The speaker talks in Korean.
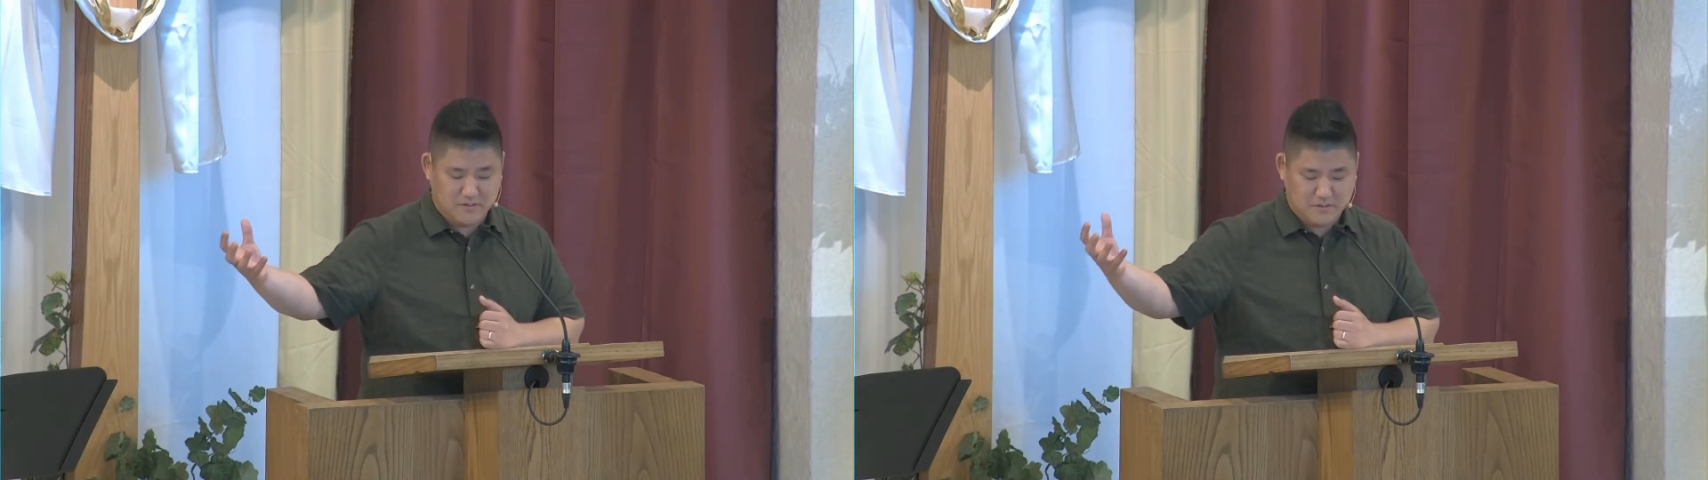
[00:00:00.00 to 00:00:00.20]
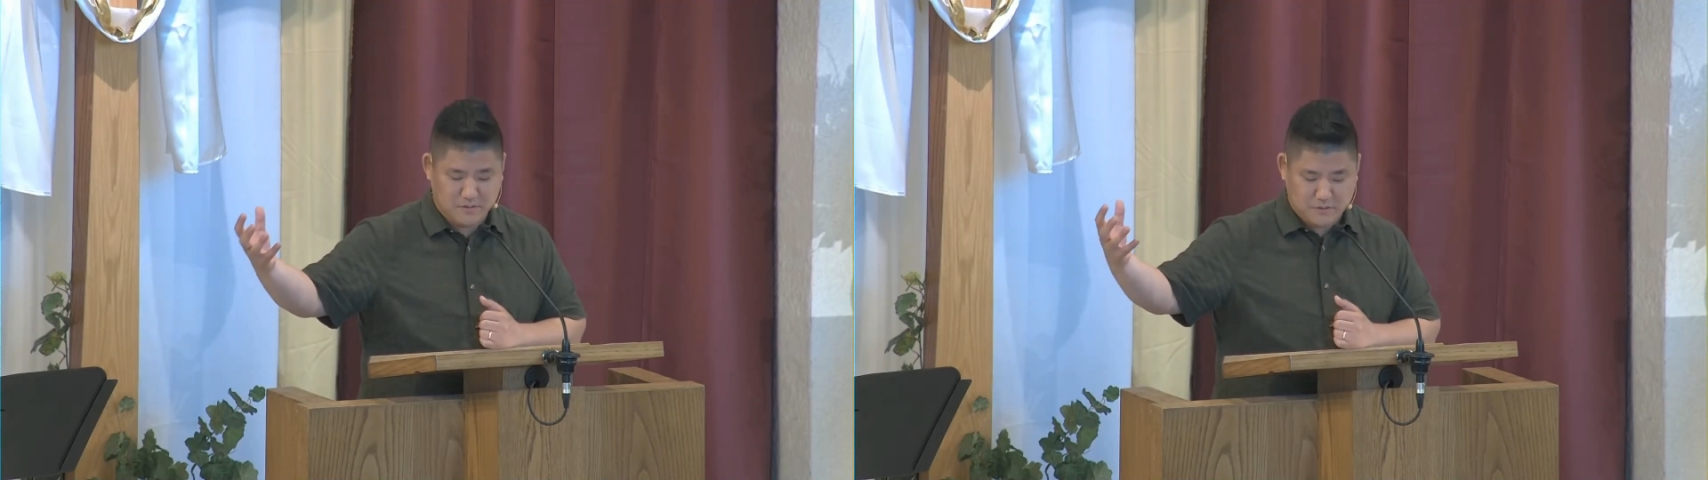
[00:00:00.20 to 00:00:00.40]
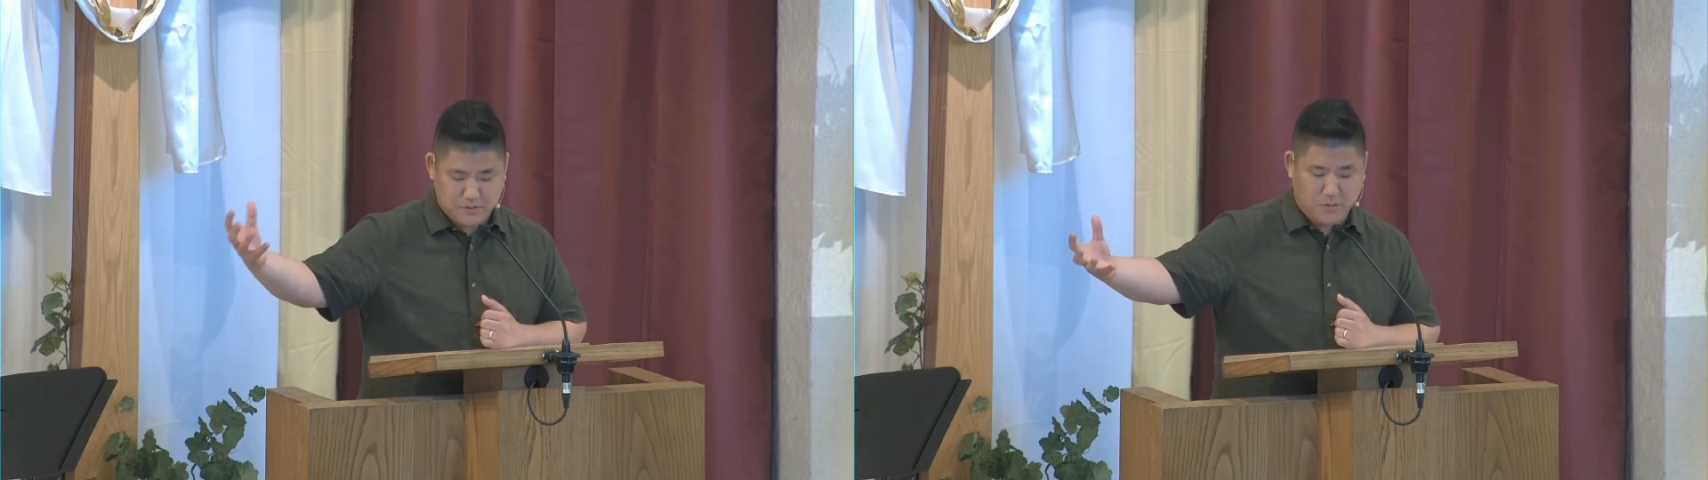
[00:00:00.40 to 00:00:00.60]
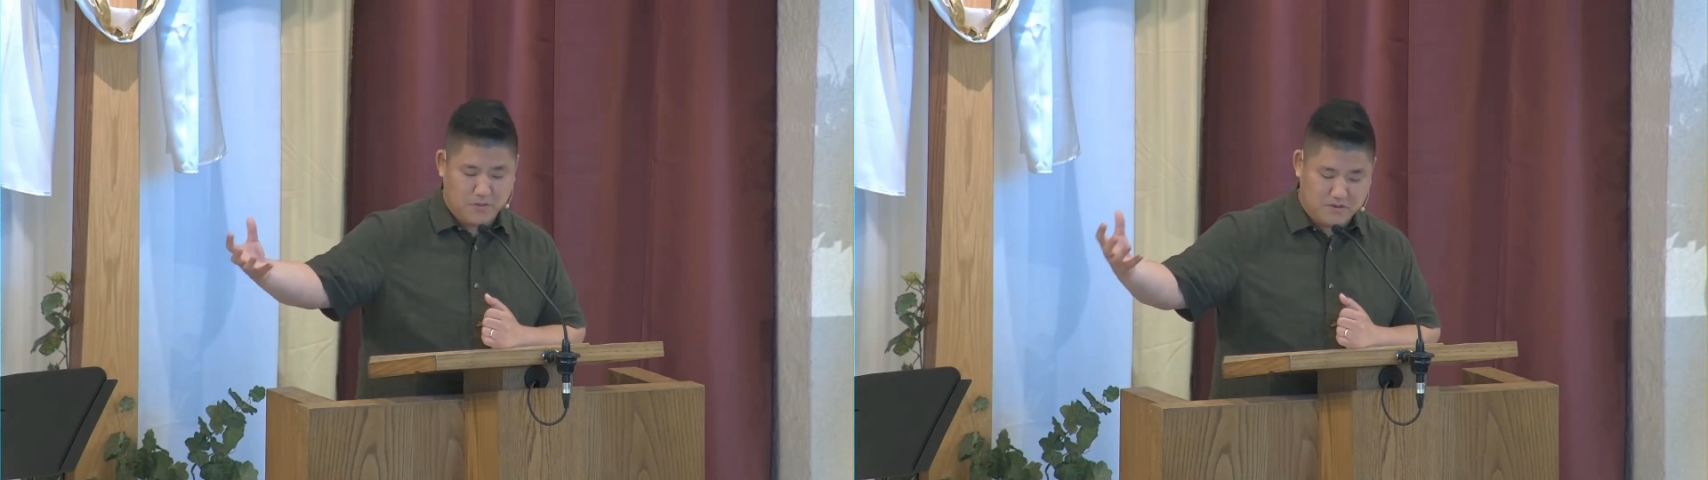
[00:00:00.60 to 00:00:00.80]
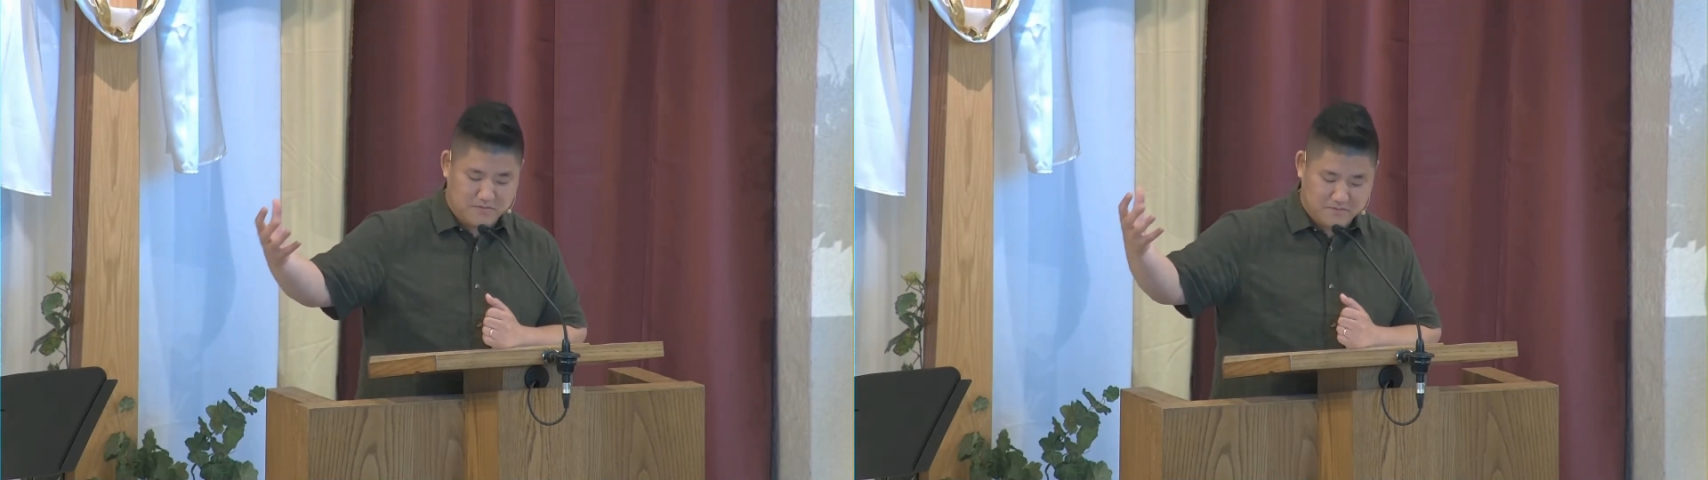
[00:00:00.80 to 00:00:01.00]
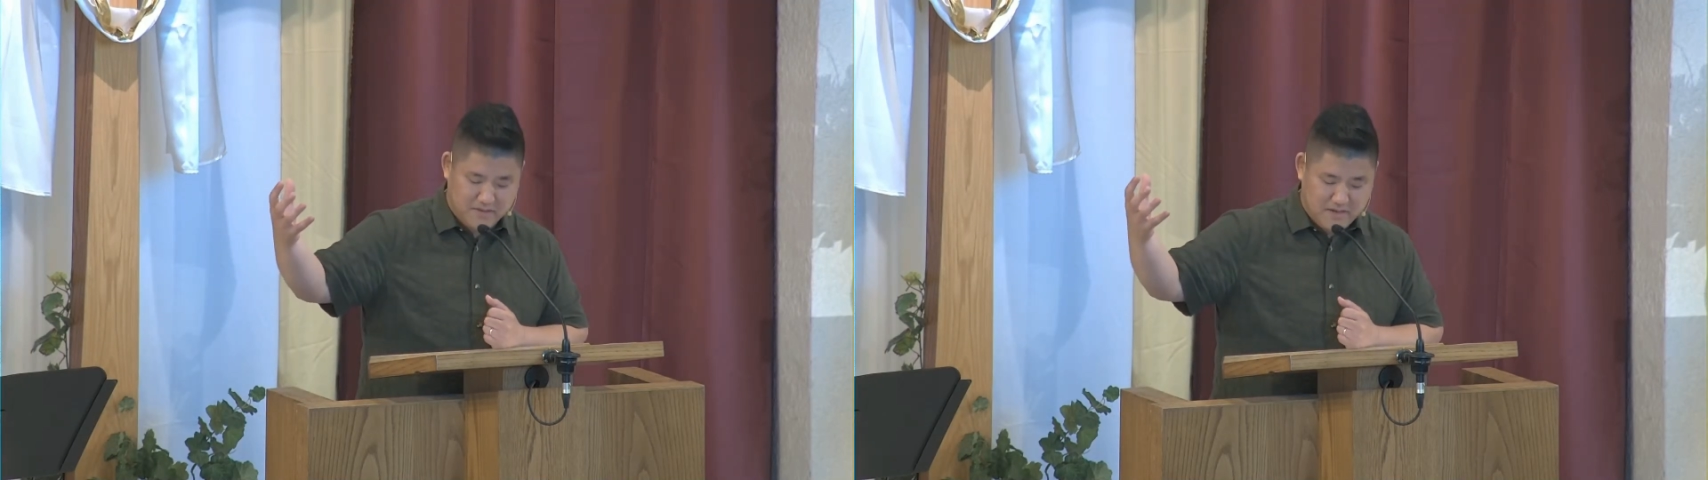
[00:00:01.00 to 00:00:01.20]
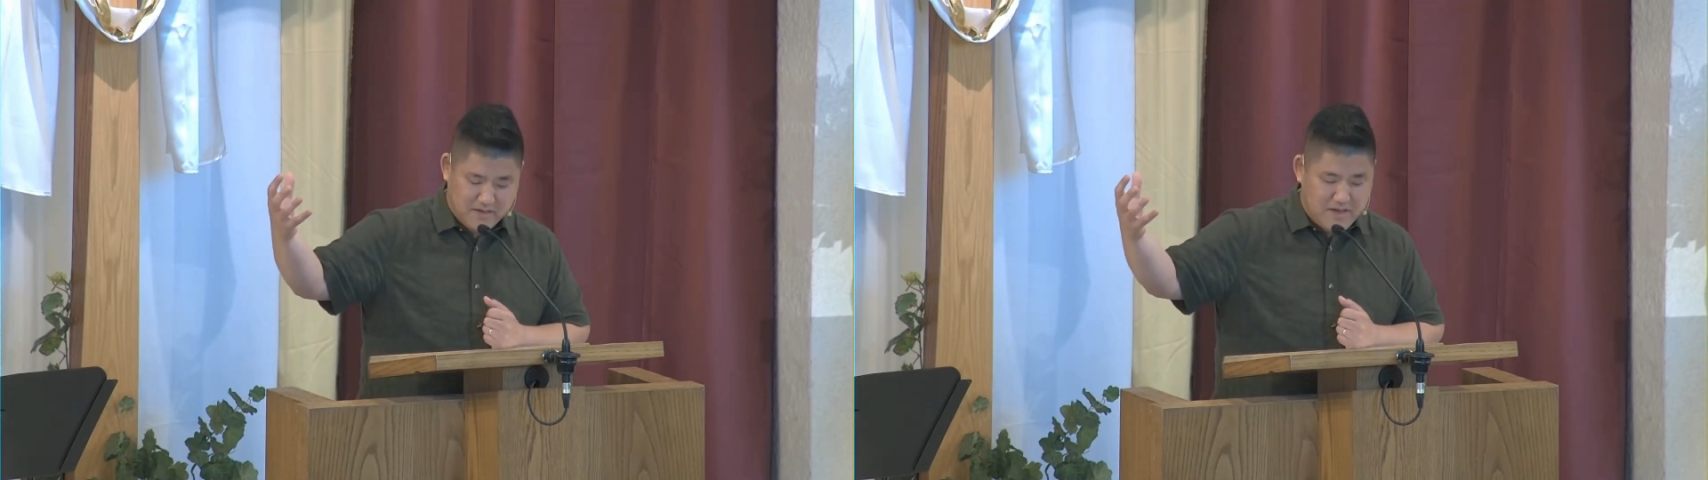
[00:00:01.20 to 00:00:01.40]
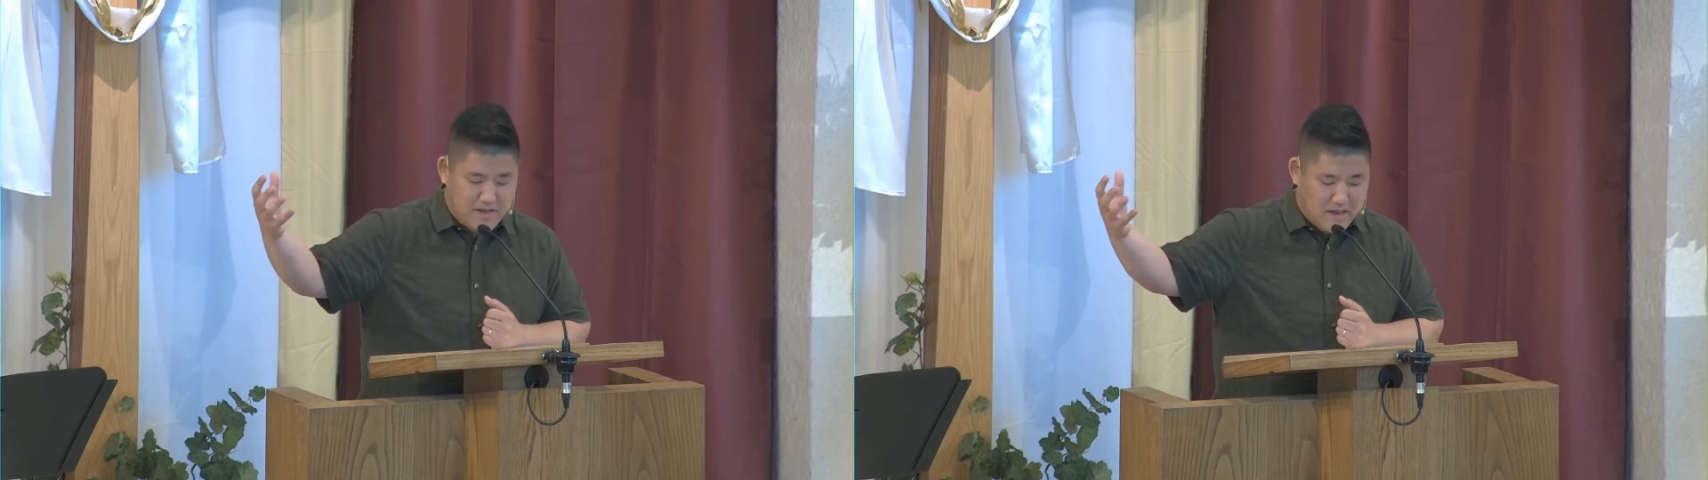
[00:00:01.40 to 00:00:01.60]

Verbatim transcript: 세상에도 속해 있고